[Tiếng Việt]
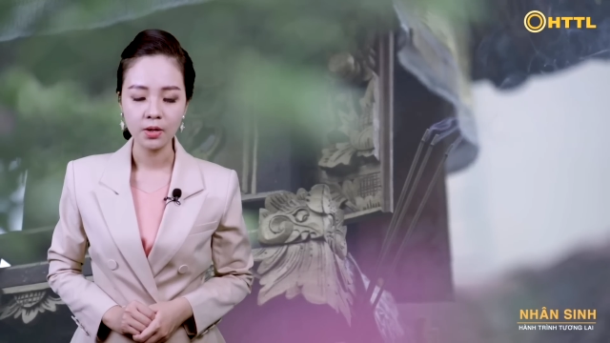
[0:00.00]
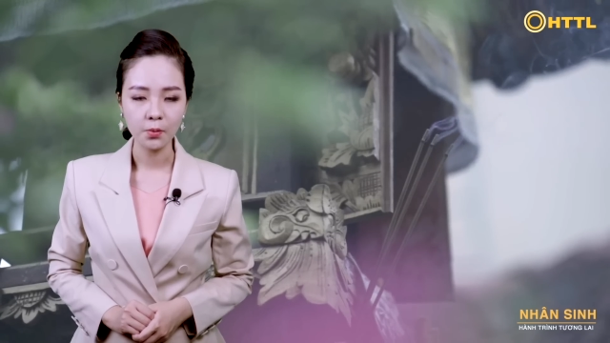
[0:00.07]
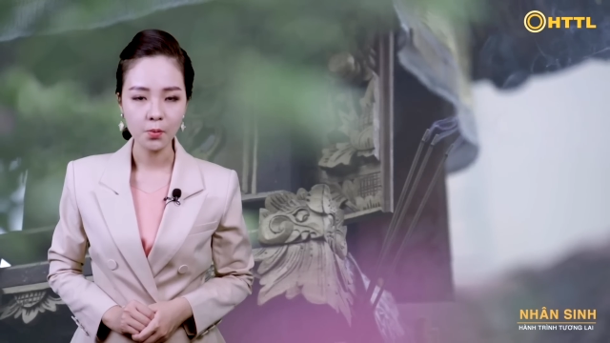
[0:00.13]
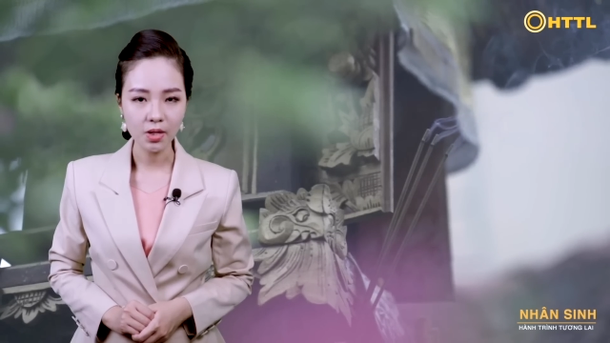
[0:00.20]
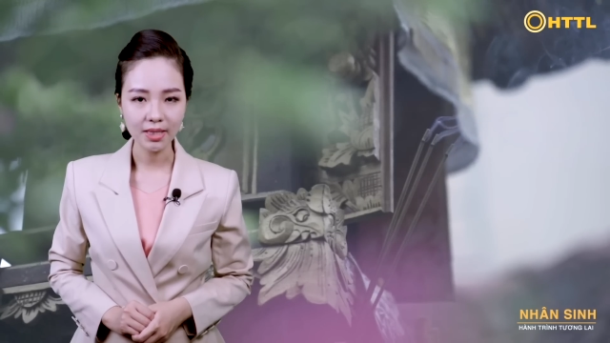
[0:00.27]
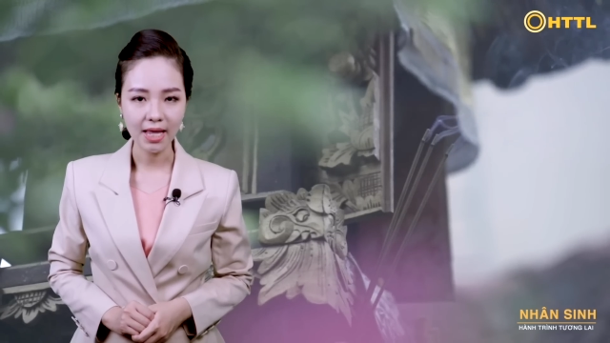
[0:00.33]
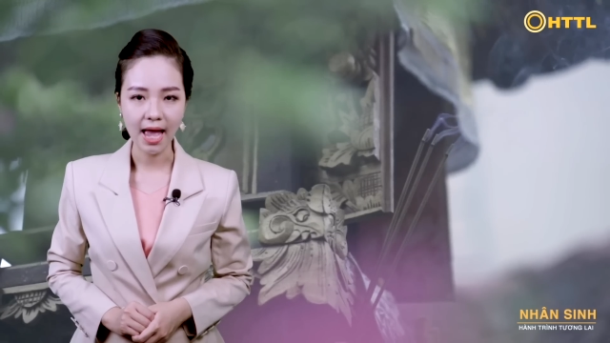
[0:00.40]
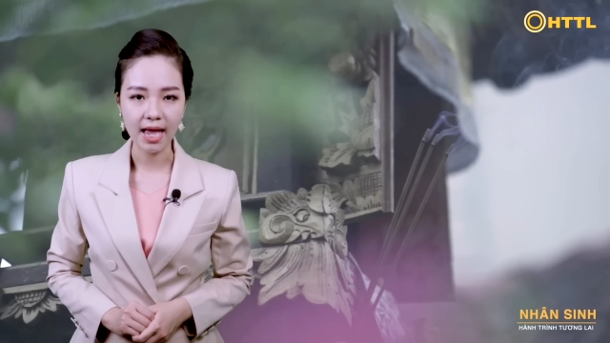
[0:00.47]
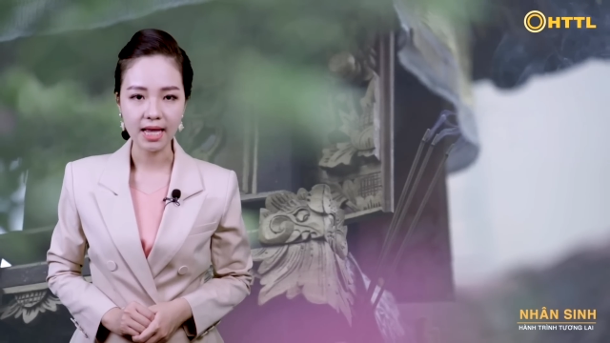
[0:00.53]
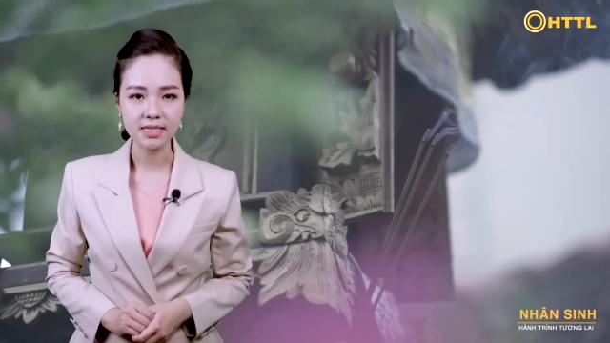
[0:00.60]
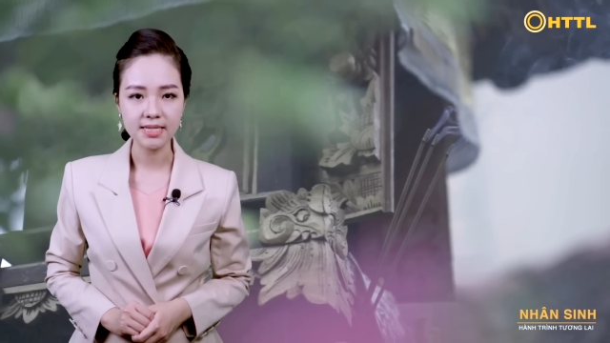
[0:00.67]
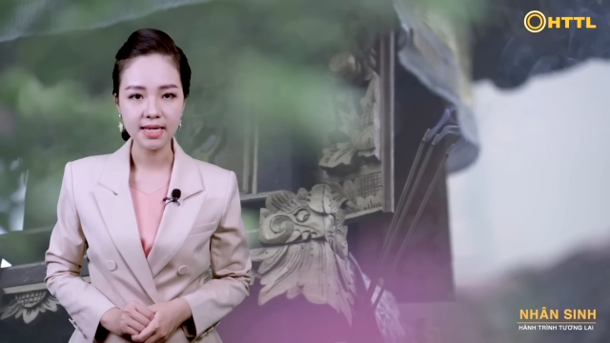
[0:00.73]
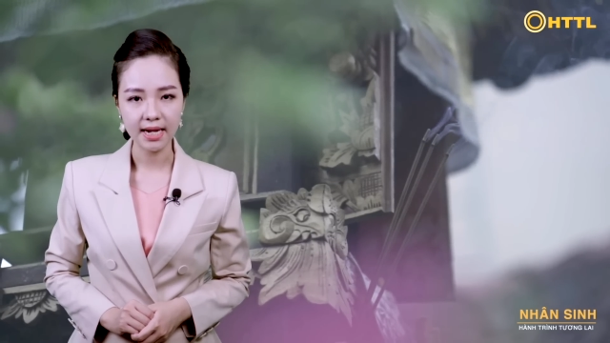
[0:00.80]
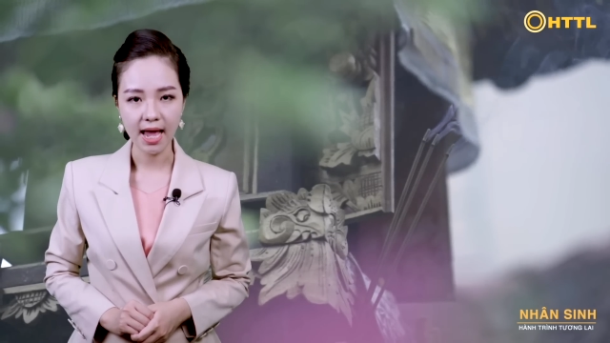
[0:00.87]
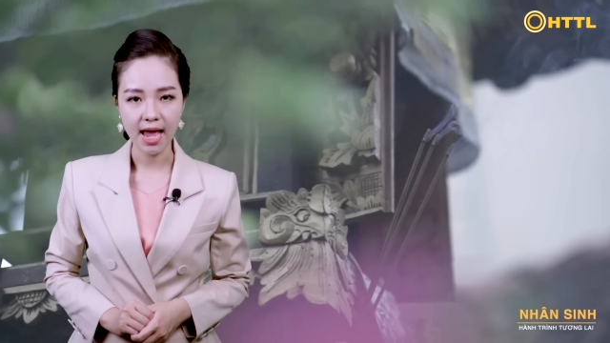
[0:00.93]
quốc thái
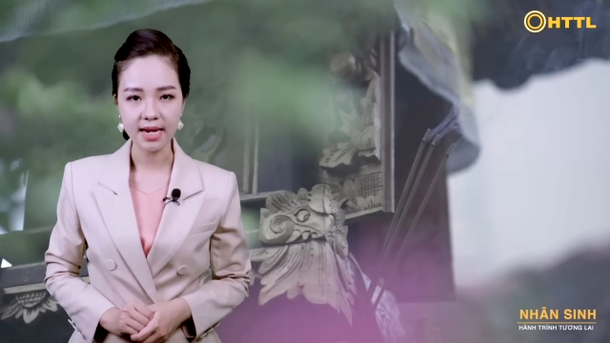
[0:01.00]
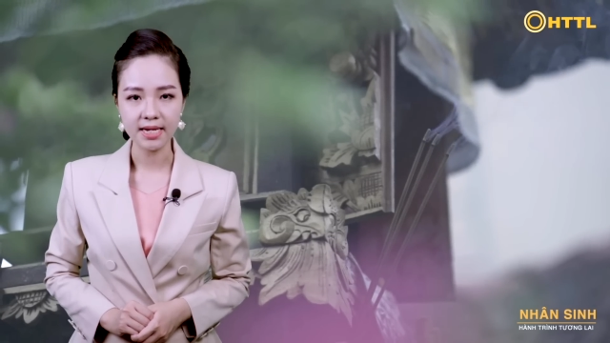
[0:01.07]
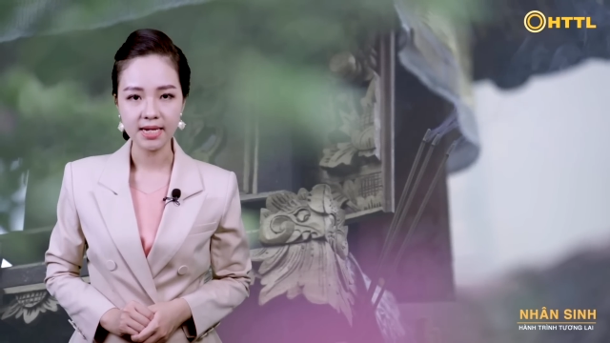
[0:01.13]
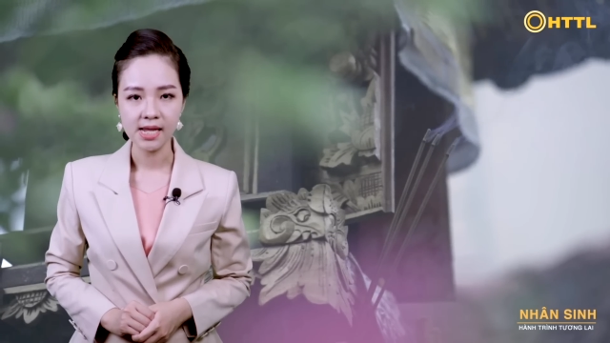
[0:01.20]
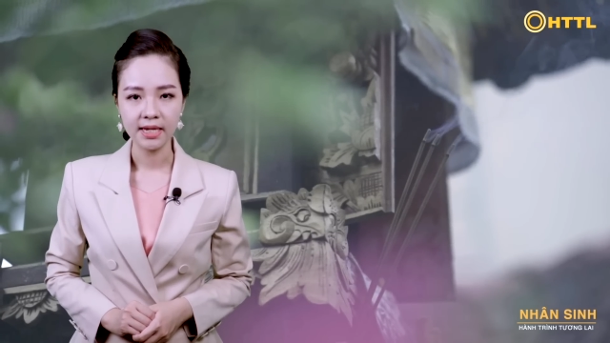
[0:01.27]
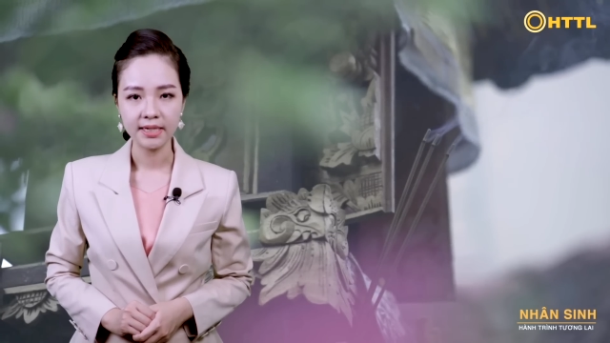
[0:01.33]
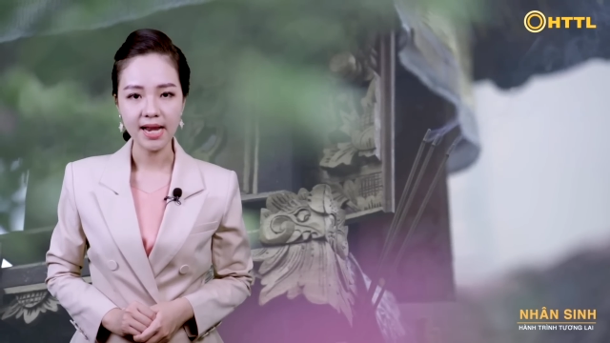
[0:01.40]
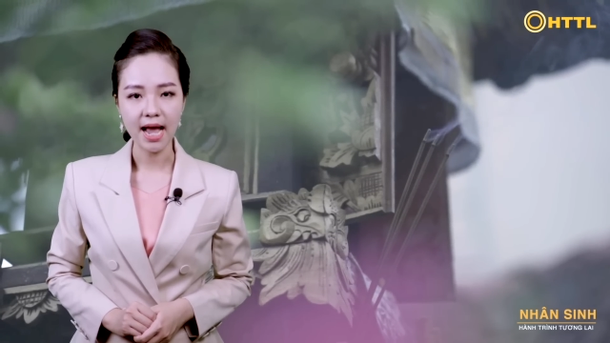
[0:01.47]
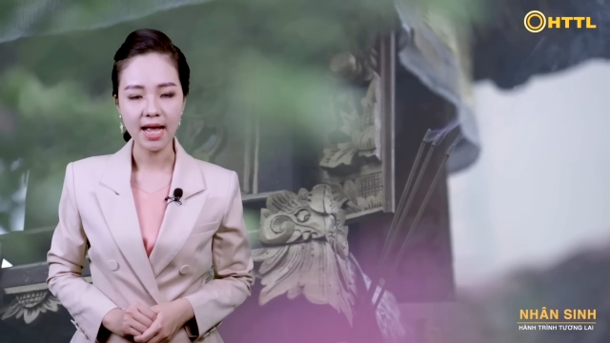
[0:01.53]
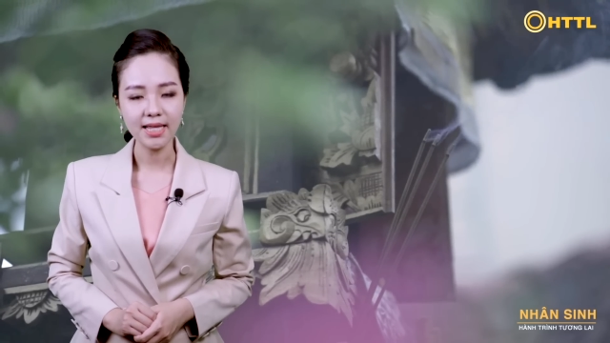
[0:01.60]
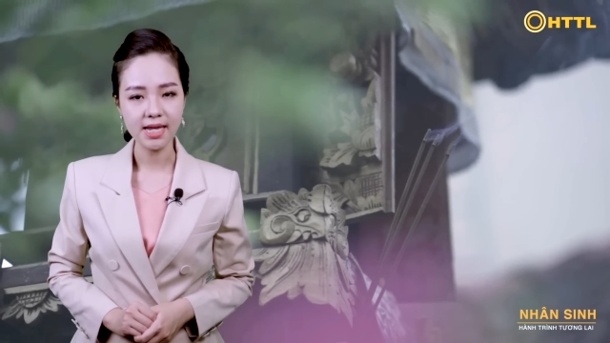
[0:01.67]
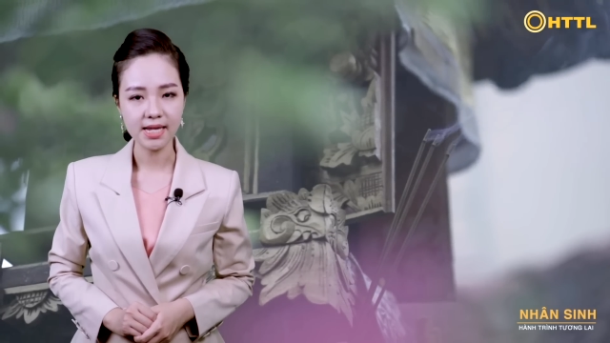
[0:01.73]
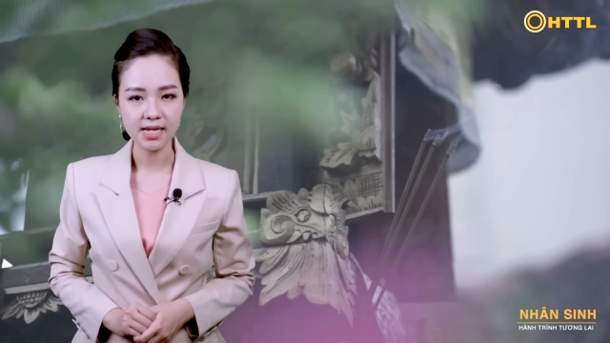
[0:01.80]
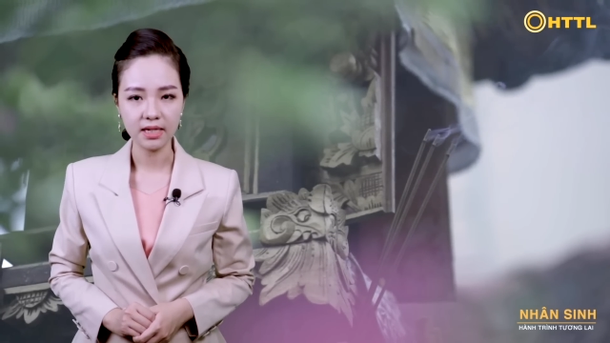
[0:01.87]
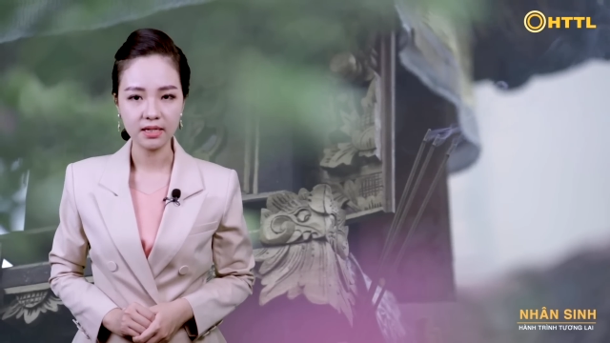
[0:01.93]
dân an đã
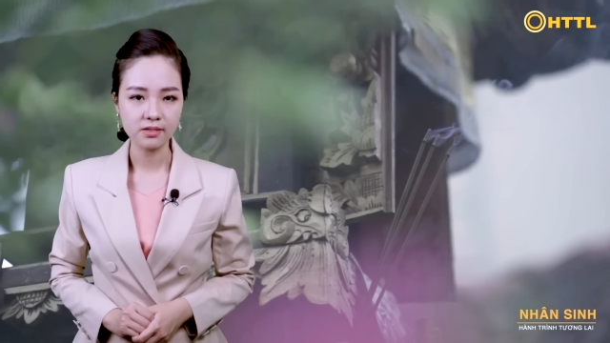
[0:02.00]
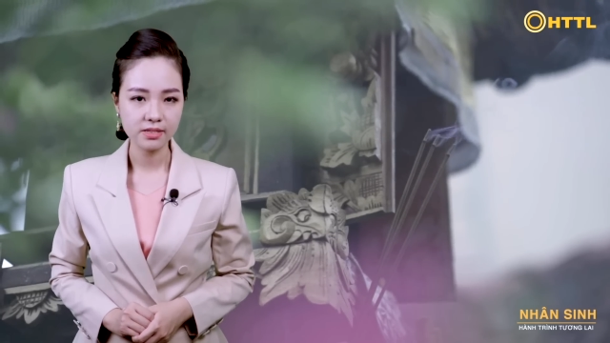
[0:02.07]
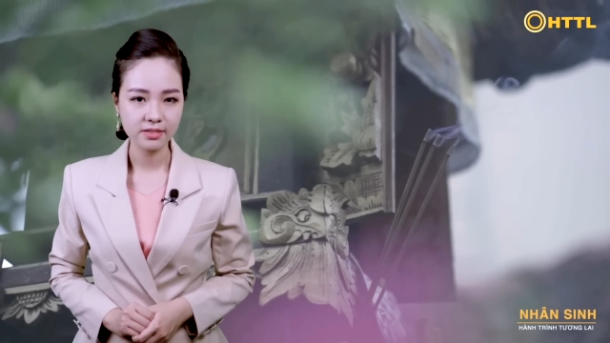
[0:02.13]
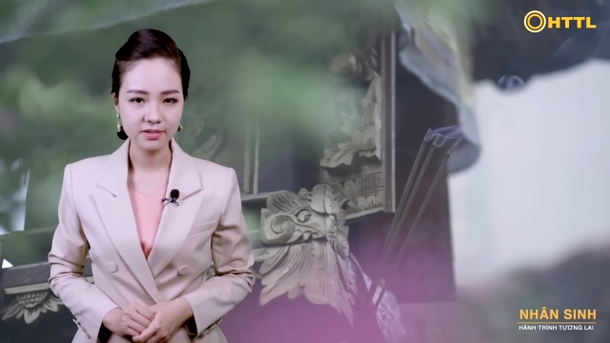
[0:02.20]
thể hiện được